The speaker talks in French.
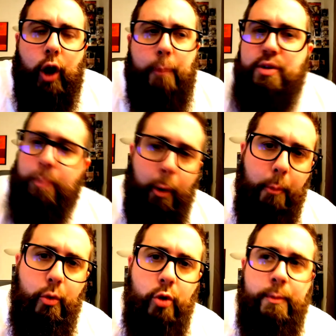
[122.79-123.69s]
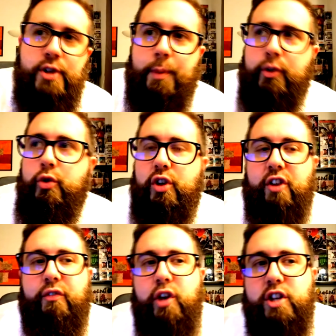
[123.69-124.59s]
un petit peu mou, mais je pense que
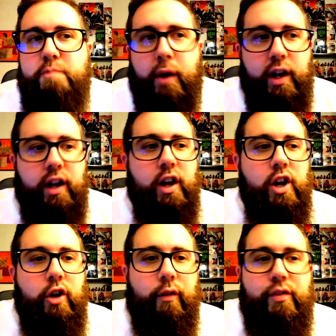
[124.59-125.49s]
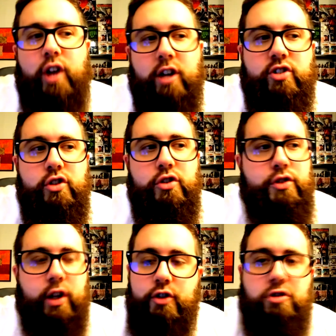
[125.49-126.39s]
c'était fait exprès. Et au final,
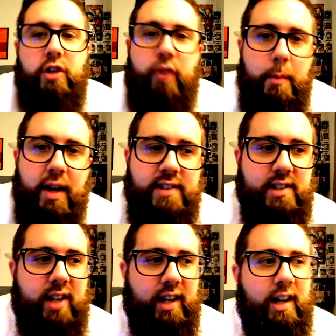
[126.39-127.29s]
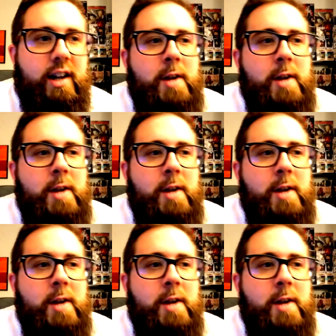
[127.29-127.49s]
ça, ça lui va bien cet arc-là.